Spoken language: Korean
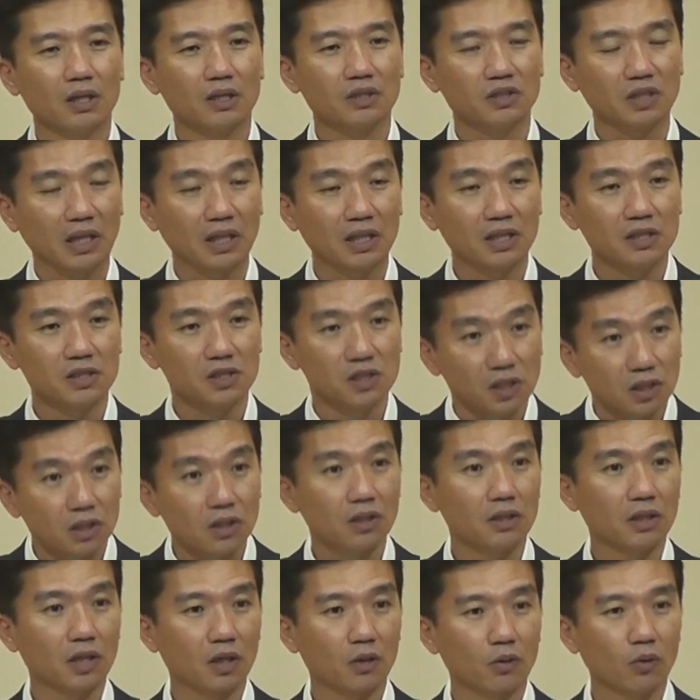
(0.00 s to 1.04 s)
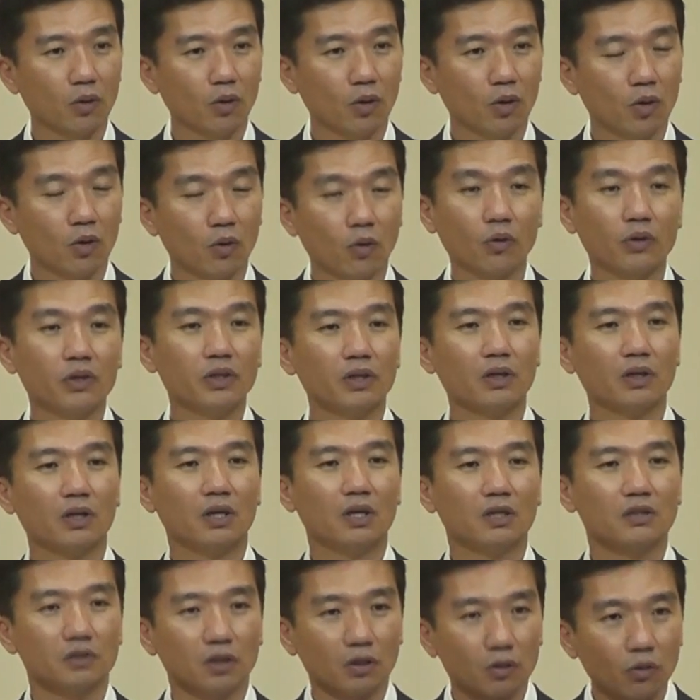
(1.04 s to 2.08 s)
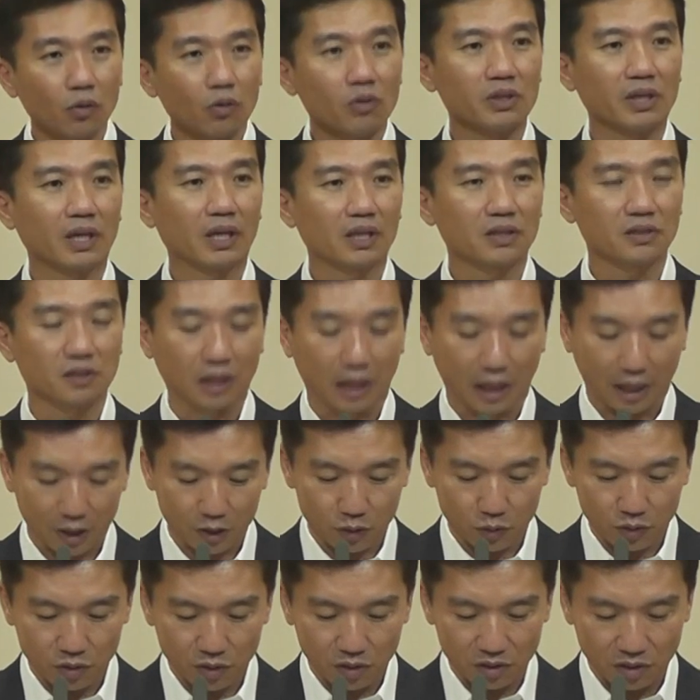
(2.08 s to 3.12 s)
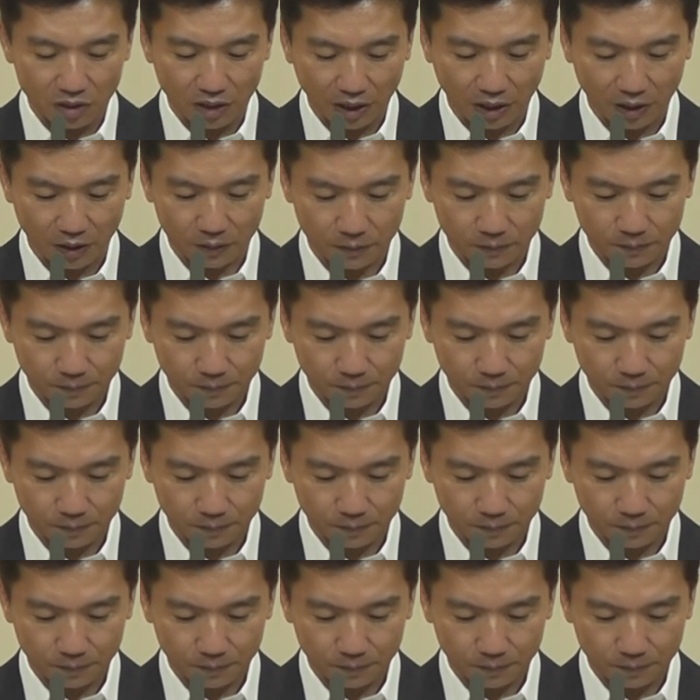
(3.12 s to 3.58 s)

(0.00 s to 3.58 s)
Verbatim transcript: 자기를 지켜내고 오히려 성공을 향해서 나갈 수 있었을까요?